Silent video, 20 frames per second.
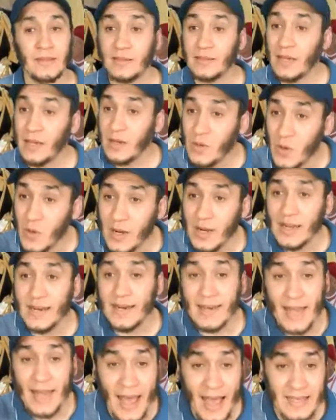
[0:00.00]
تنقول
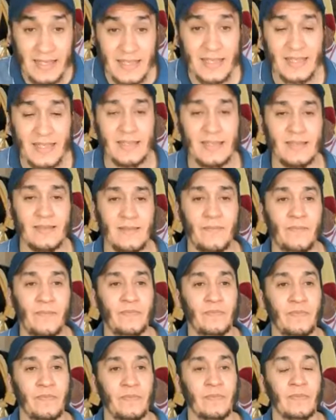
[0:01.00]
للناس
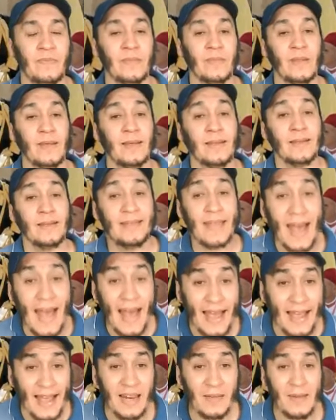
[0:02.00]

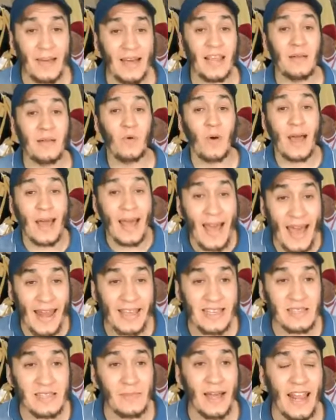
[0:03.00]
داخل المغرب
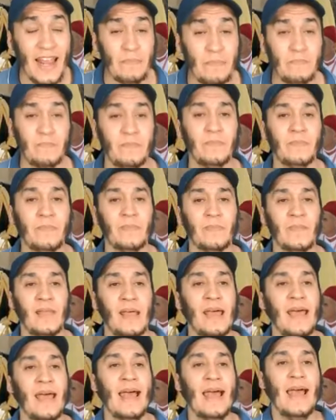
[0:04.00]
وخارج المغرب
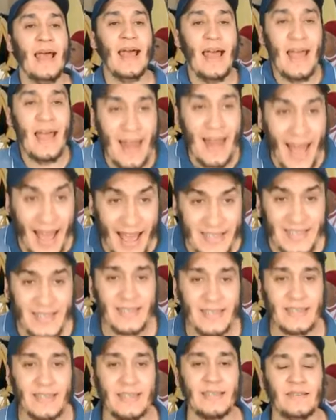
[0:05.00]

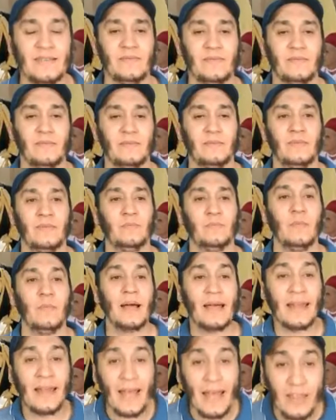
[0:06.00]
علاش ما
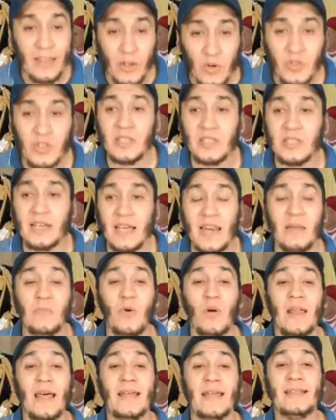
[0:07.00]
كنقدروش
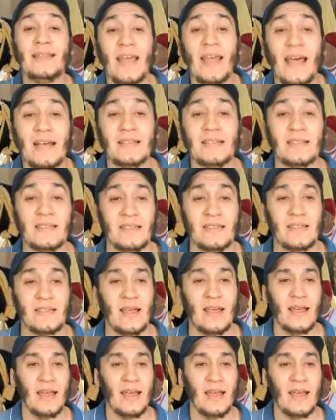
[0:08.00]
نتكلموا على هاد الناس